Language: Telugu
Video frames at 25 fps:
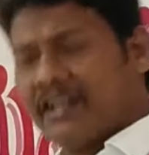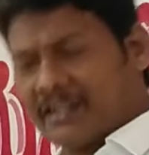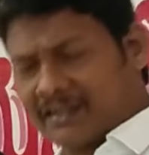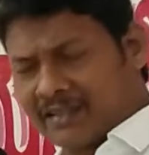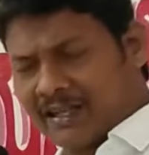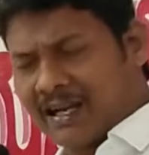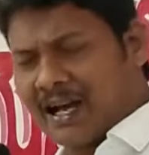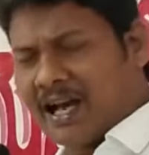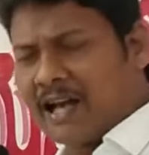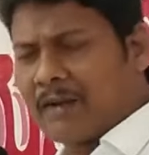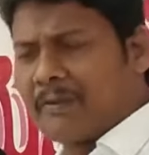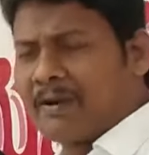
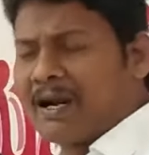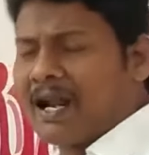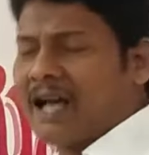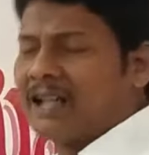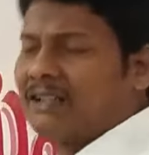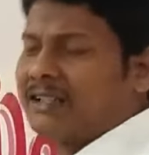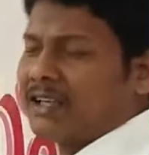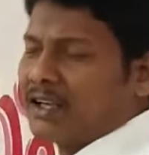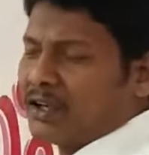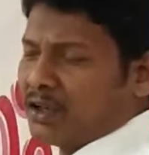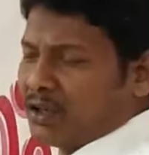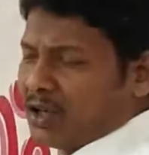ఇంతకాలం నా
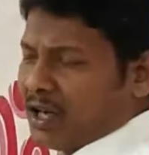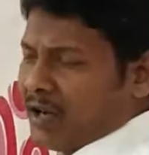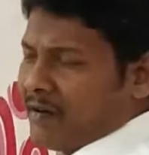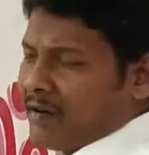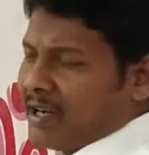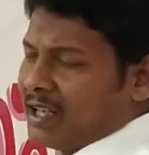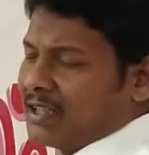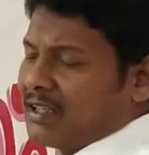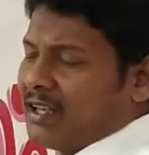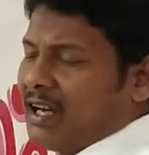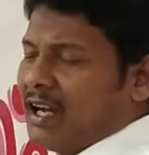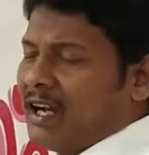దగ్గర
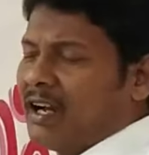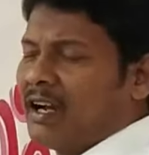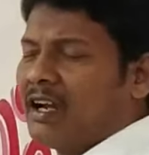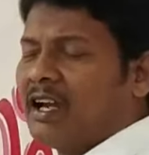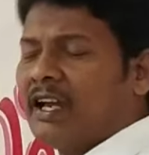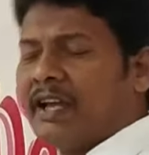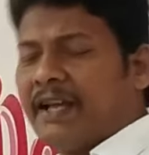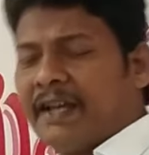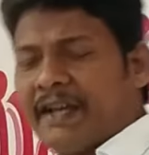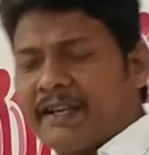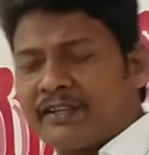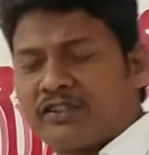ఉన్నావు కదా
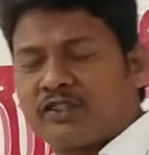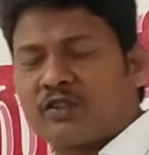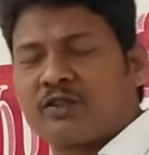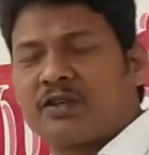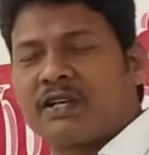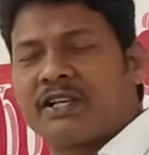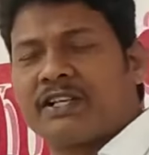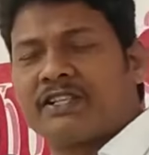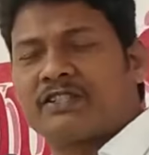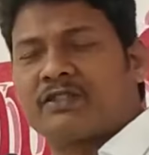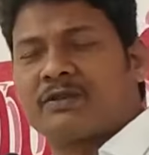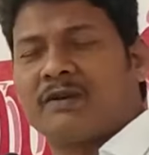
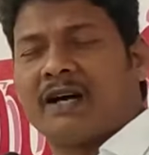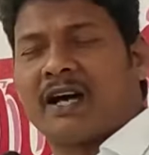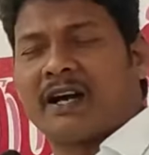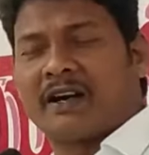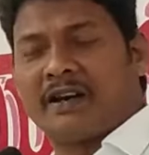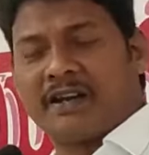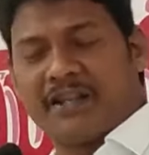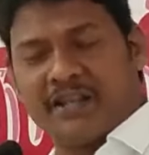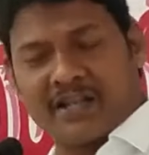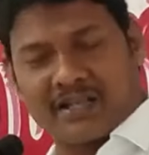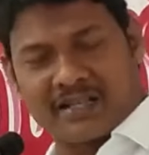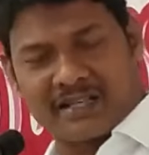ఏసుక్రీస్తు వారు
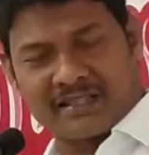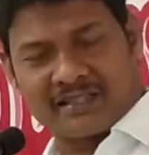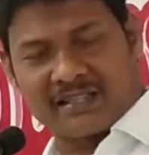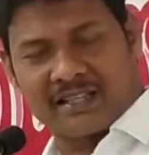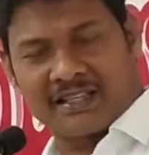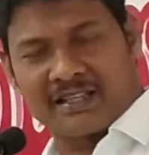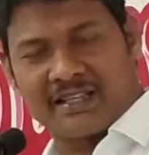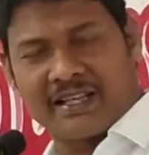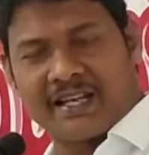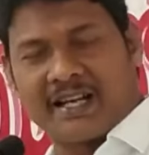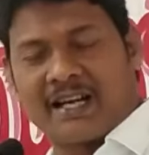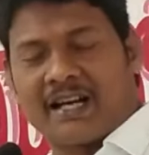నీ యొక్క
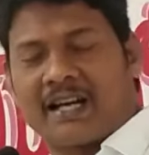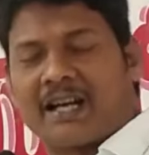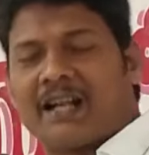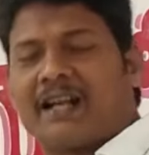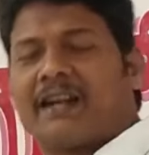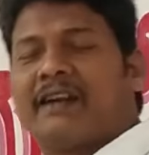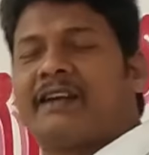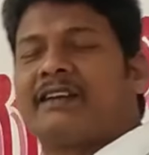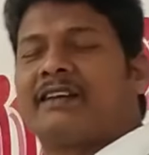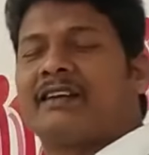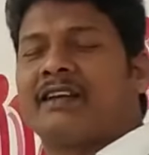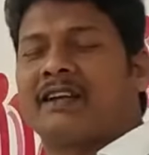
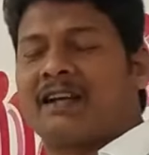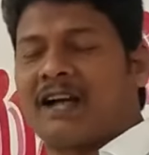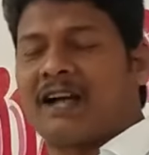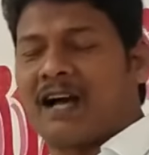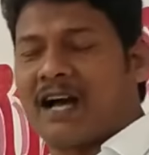సందేహాలన్నిటికీ